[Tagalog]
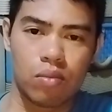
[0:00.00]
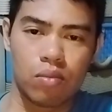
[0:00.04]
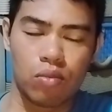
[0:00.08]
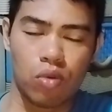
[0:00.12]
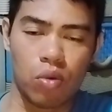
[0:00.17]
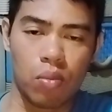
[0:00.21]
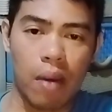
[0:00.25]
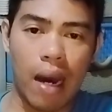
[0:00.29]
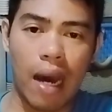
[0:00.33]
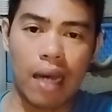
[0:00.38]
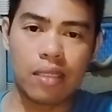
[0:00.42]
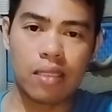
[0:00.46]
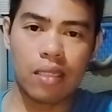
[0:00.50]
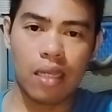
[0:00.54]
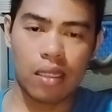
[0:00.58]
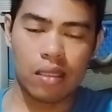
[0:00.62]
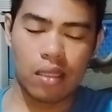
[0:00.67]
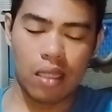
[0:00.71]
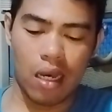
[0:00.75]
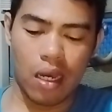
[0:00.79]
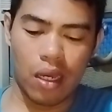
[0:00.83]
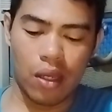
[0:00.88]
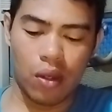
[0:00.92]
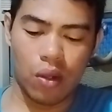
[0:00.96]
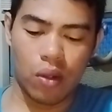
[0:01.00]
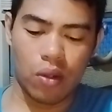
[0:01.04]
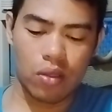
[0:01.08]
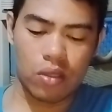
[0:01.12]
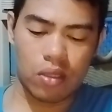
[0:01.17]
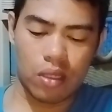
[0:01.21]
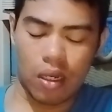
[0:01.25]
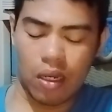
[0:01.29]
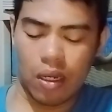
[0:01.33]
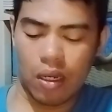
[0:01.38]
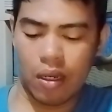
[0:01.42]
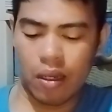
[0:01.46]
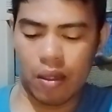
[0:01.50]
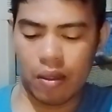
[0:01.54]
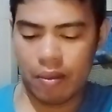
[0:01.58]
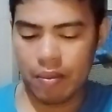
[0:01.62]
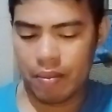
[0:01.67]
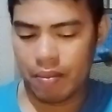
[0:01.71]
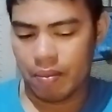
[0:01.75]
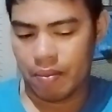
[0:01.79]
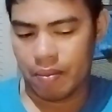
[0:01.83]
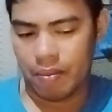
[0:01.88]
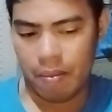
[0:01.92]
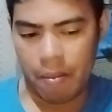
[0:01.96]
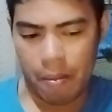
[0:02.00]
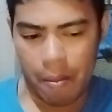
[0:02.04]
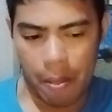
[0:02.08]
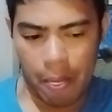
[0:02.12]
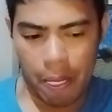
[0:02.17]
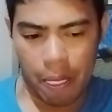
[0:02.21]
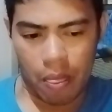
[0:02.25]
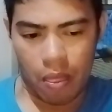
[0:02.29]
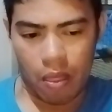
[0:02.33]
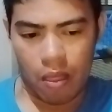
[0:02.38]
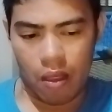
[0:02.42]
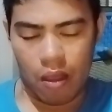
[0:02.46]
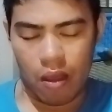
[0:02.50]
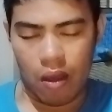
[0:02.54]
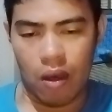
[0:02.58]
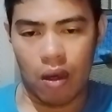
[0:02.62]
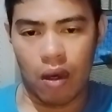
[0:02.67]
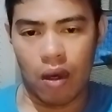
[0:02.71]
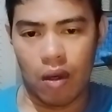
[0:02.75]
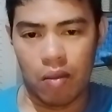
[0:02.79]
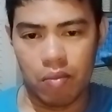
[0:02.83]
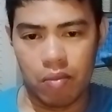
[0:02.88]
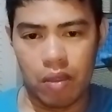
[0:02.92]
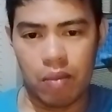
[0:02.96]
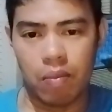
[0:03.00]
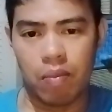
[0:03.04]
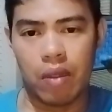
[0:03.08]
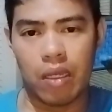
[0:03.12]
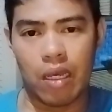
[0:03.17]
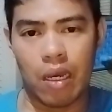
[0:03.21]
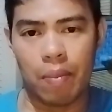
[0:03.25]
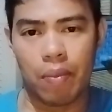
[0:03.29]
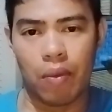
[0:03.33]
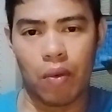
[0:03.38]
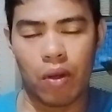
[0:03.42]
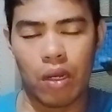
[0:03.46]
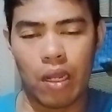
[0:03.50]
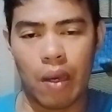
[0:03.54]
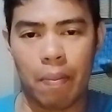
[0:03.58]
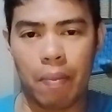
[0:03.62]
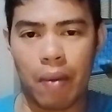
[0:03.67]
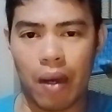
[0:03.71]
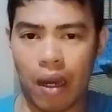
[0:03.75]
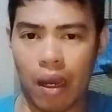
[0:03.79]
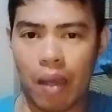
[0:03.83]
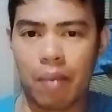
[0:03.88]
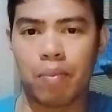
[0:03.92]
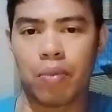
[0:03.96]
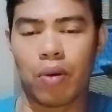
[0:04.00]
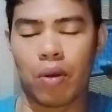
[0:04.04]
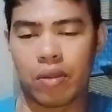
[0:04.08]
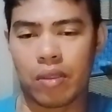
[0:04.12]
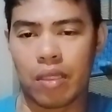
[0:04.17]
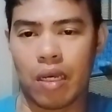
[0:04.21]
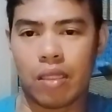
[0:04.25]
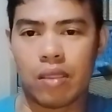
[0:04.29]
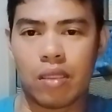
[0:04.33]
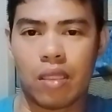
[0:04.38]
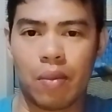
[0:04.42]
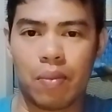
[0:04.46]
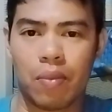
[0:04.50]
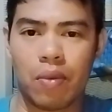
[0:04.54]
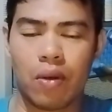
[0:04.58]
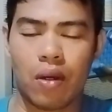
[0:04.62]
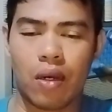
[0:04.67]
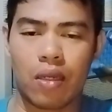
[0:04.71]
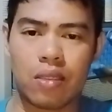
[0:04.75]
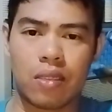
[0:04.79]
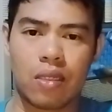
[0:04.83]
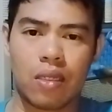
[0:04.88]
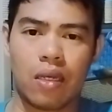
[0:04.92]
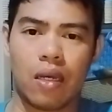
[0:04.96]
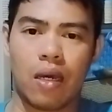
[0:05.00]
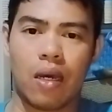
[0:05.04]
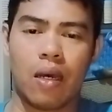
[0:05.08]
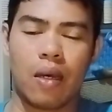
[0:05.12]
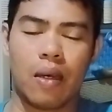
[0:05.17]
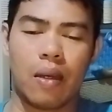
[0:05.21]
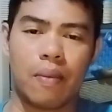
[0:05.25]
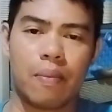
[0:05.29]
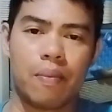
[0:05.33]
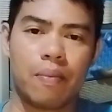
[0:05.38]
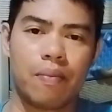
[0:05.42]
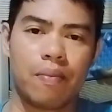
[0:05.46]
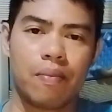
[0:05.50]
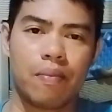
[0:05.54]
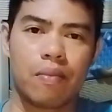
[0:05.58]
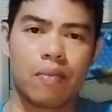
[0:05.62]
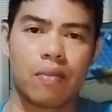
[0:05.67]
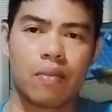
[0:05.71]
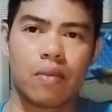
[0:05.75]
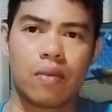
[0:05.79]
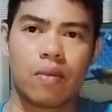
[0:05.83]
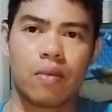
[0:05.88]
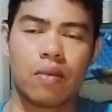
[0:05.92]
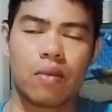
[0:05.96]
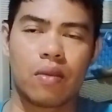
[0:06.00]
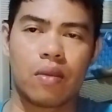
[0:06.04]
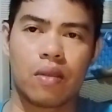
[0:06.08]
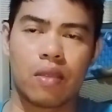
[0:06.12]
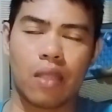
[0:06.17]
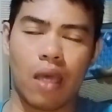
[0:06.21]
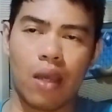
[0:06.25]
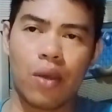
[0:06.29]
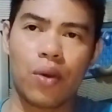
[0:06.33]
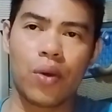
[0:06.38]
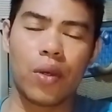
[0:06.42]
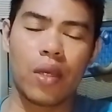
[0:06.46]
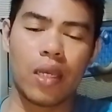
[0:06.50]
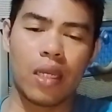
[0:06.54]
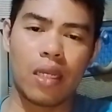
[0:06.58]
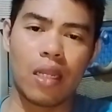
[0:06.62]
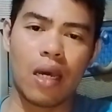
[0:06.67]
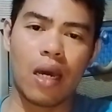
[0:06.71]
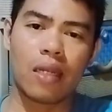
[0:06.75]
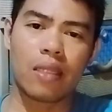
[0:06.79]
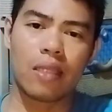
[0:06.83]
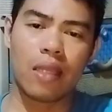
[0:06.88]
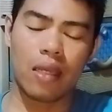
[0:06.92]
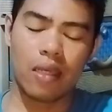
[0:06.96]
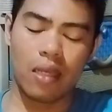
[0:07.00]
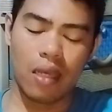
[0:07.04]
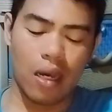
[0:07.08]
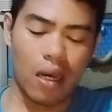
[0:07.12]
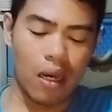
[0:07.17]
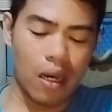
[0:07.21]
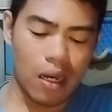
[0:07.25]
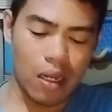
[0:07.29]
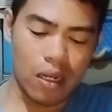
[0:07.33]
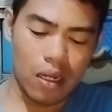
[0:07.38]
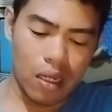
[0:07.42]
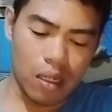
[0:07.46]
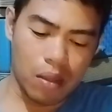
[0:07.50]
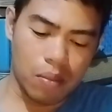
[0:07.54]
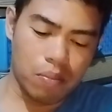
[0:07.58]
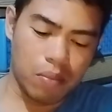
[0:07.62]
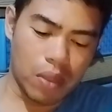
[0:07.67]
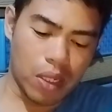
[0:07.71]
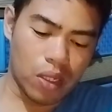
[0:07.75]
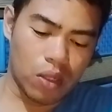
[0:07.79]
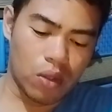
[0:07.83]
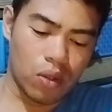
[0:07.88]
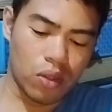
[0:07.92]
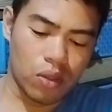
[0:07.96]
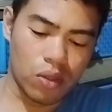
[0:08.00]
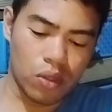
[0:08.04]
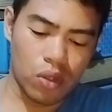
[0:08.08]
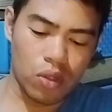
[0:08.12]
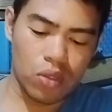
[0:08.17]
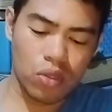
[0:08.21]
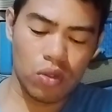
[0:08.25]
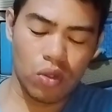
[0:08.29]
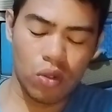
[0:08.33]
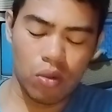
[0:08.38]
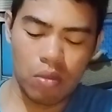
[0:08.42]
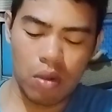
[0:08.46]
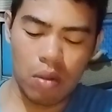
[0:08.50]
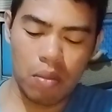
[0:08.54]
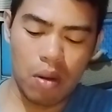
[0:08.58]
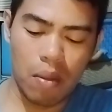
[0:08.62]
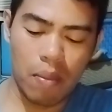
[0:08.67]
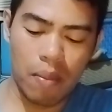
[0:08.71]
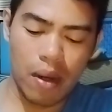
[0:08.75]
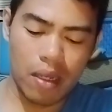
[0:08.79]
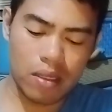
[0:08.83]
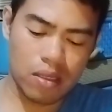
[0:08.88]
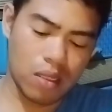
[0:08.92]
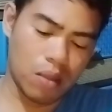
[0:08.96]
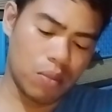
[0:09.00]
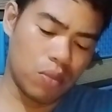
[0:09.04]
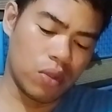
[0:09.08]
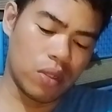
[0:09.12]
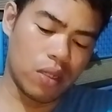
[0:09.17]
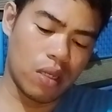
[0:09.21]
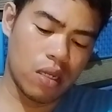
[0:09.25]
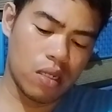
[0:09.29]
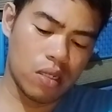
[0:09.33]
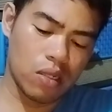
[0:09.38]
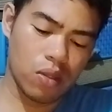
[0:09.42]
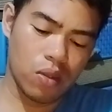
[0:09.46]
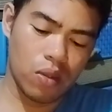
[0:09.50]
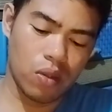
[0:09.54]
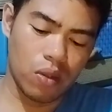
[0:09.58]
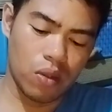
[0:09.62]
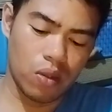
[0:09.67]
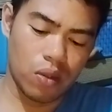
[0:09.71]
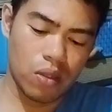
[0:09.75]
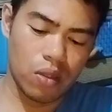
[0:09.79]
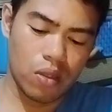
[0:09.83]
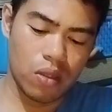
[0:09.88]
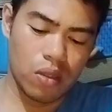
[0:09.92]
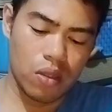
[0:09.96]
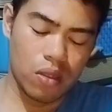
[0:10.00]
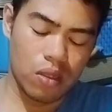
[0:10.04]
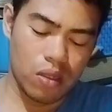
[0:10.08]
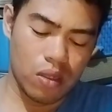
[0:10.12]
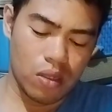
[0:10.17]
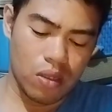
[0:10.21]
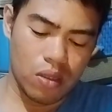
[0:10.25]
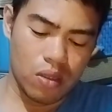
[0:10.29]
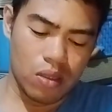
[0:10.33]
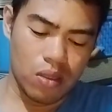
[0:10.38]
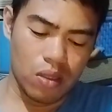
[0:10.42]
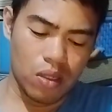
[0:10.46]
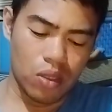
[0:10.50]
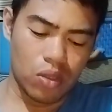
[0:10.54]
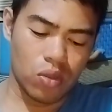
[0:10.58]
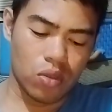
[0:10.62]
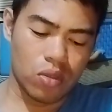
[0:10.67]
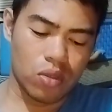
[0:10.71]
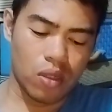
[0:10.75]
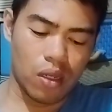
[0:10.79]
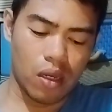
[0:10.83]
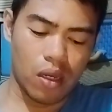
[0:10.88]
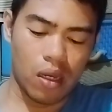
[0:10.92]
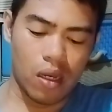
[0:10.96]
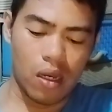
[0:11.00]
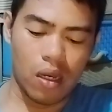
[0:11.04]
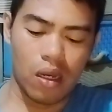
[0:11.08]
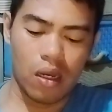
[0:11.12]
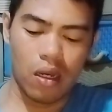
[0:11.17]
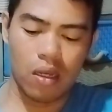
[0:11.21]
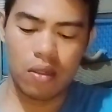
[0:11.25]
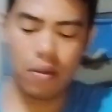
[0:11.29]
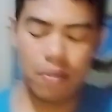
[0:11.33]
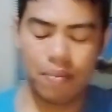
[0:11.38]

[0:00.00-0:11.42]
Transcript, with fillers: bumasa tayo sa uh, Biblia po. Napaka-importante po kasi nga tayo inaanyayahan ng Panginoong Diyos. So mababasa mo yan. So dito sa